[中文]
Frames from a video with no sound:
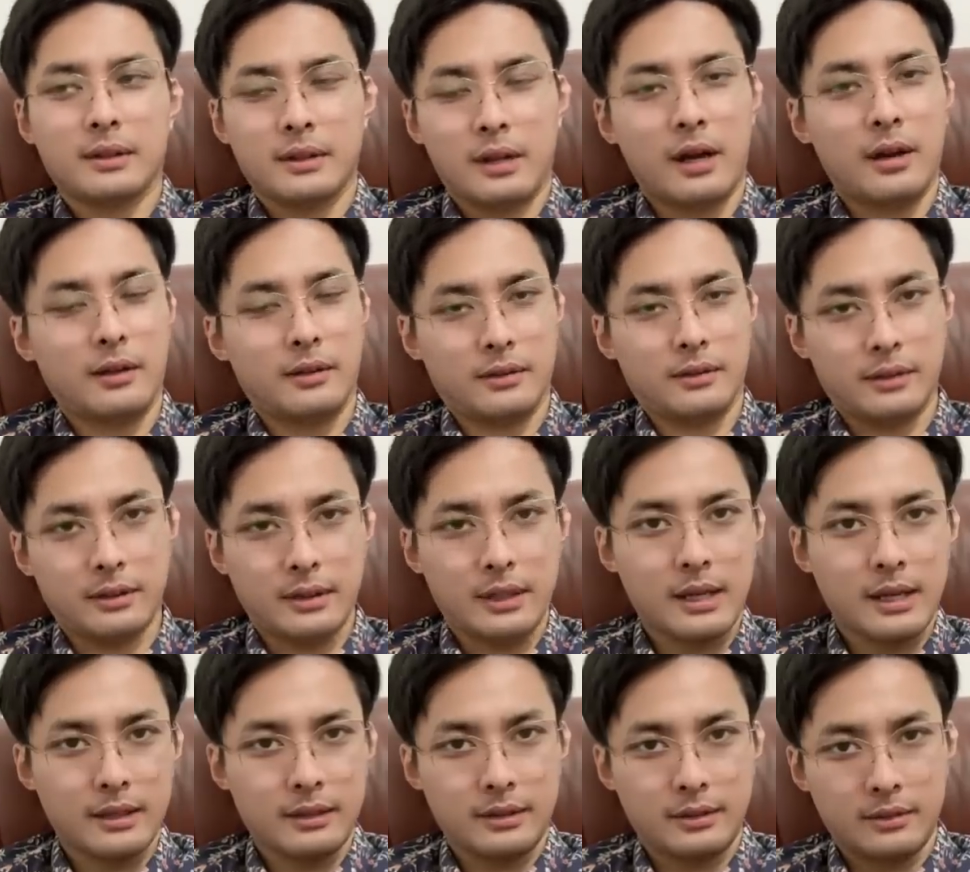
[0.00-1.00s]
好，
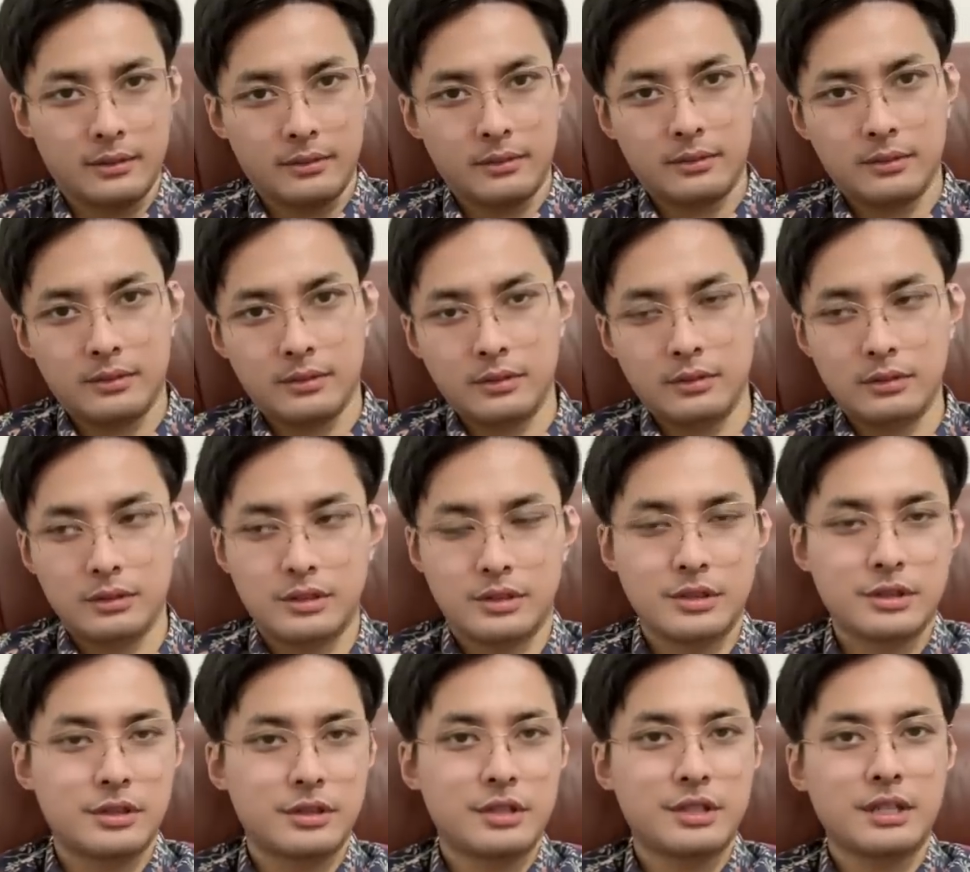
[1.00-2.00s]
那就
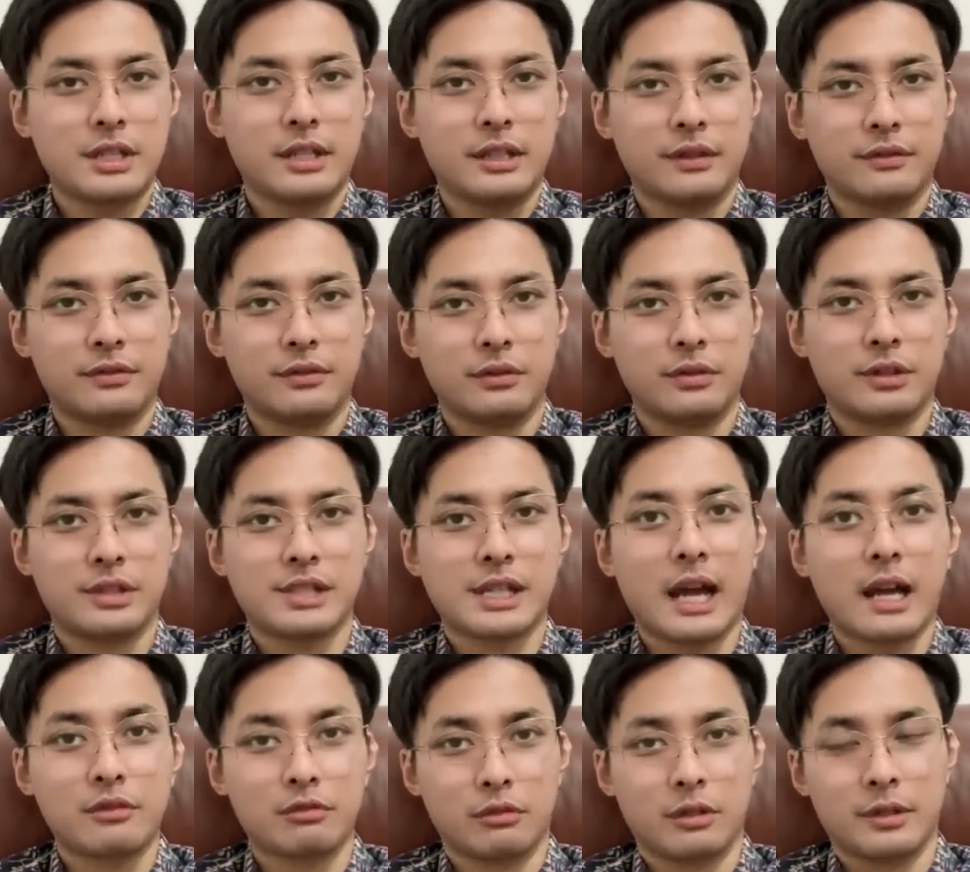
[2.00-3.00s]
支持谢里夫
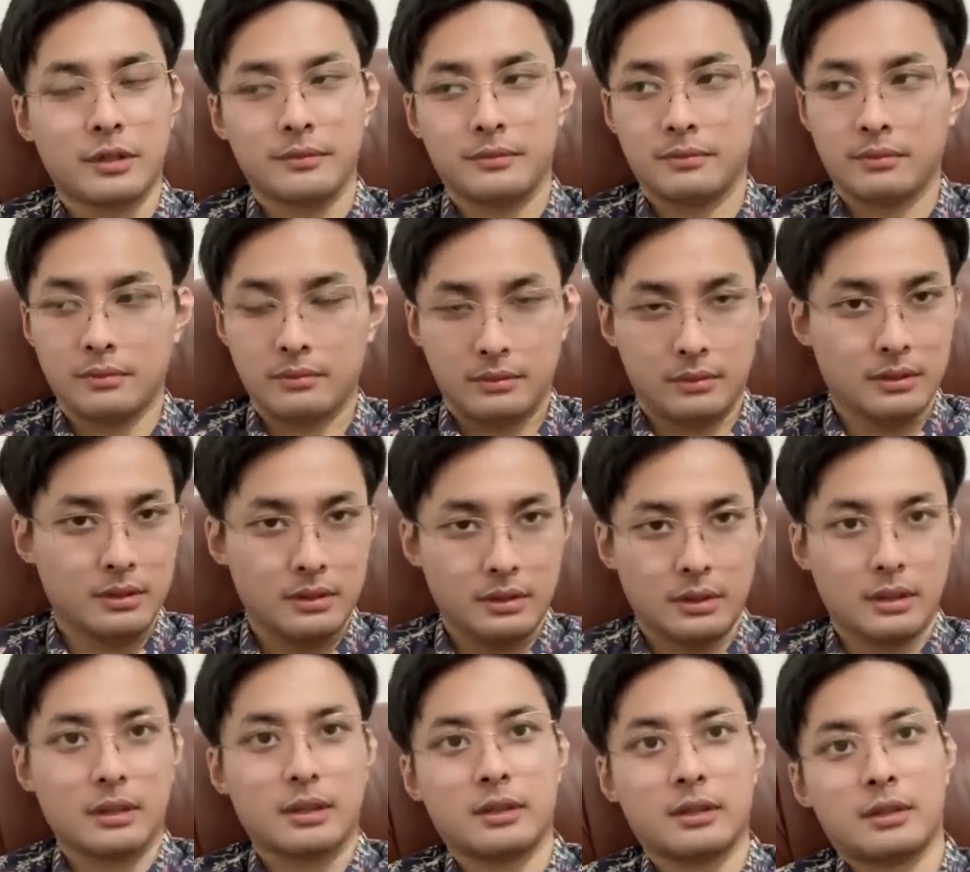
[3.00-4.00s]
家族了，
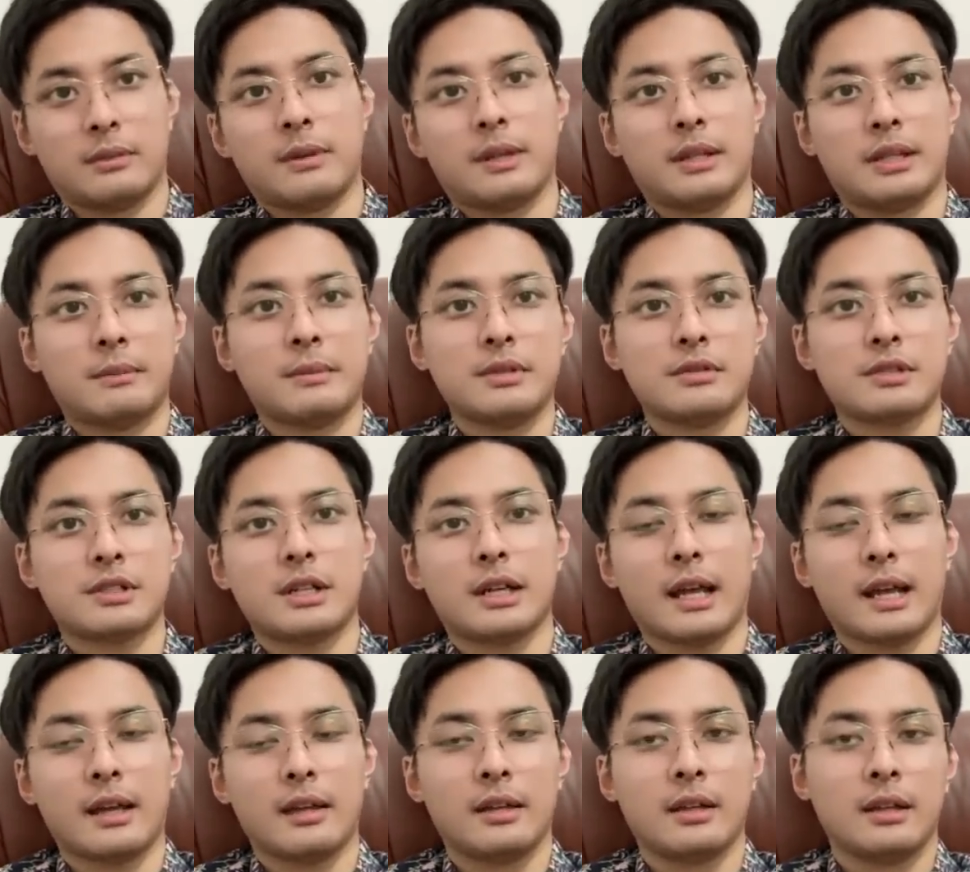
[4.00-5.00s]
对吧？你们就上
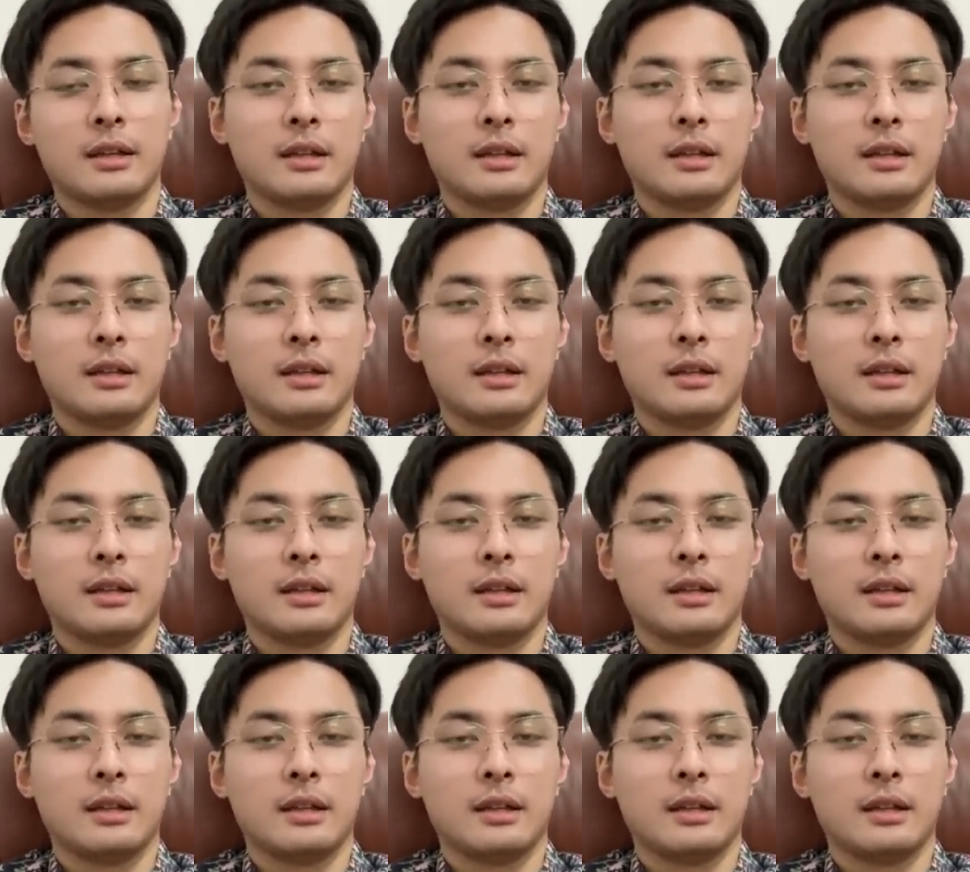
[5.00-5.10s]
来。